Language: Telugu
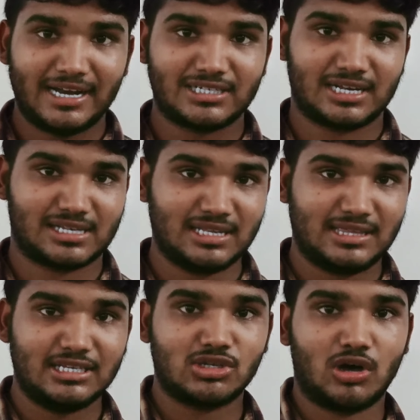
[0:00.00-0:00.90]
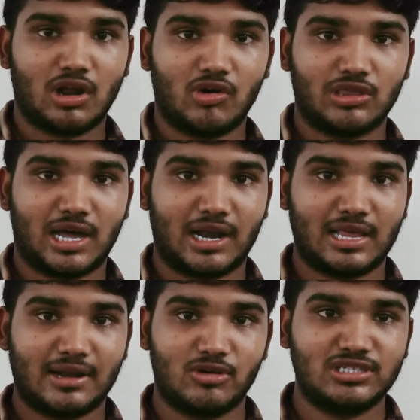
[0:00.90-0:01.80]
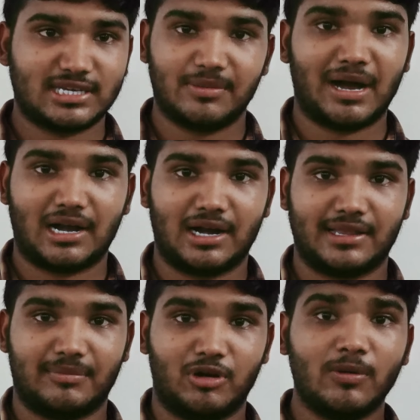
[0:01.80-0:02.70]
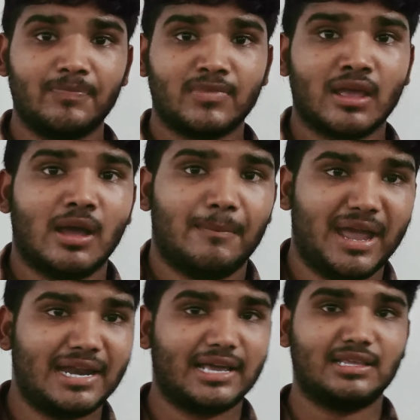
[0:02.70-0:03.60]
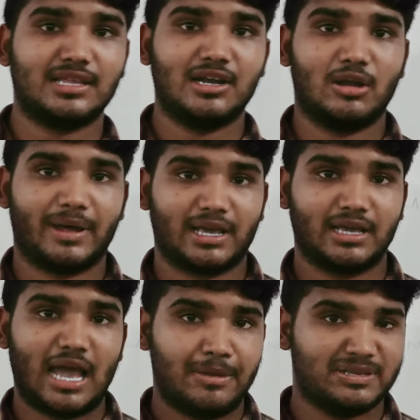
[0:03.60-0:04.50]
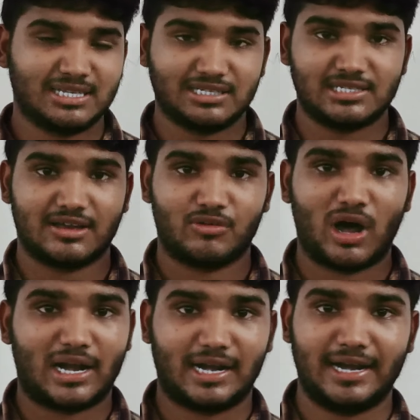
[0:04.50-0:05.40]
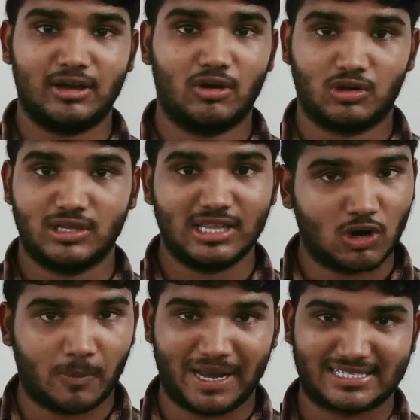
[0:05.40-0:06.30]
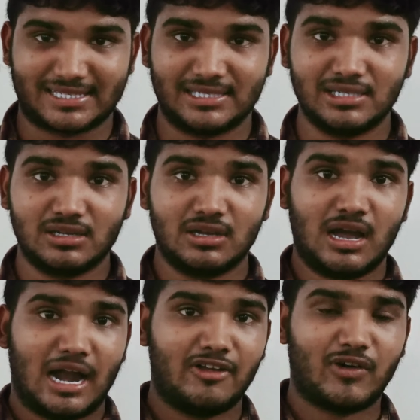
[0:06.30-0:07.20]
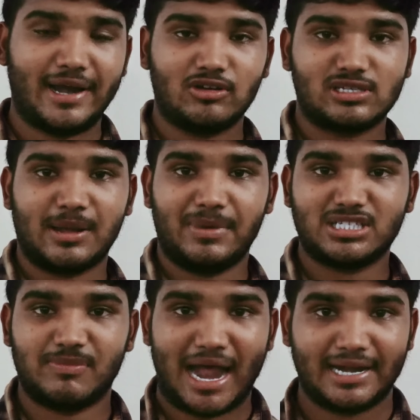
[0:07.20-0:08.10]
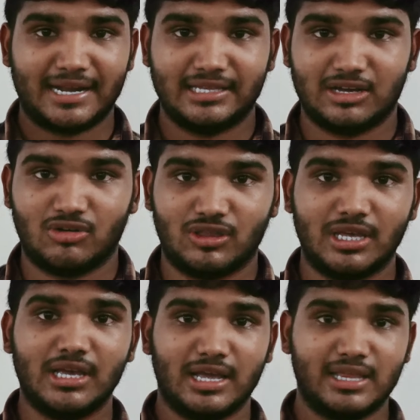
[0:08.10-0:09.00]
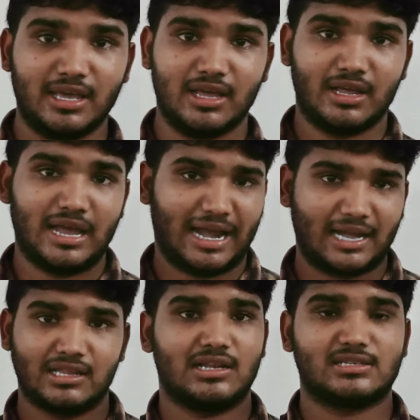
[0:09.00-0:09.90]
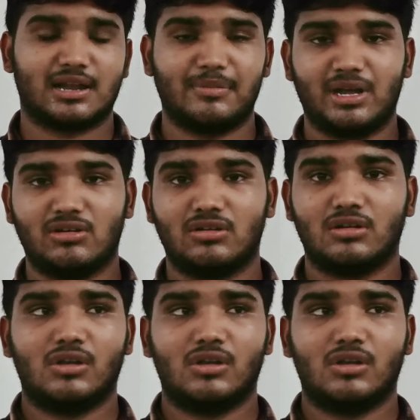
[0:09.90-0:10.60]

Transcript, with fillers: కండిషన్ అసలు ఇది తీసుకోవాలా వద్దా అన్న దాని గురించి అయితే మాట్లాడదాము మెయిన్గా అయితే దీంట్లో మనకి ఐపీ సిక్స్టీ సెవెన్ వాటర్ రేటింగ్ అవుతుంది ఇది ఒక ప్లస్ అండ్ ఫైవ్ థౌసండ్ ఎంహెచ్ బ్యాటరీ అయితే ఉంది ఇది ఎట్లేదన్నా సరే మీరు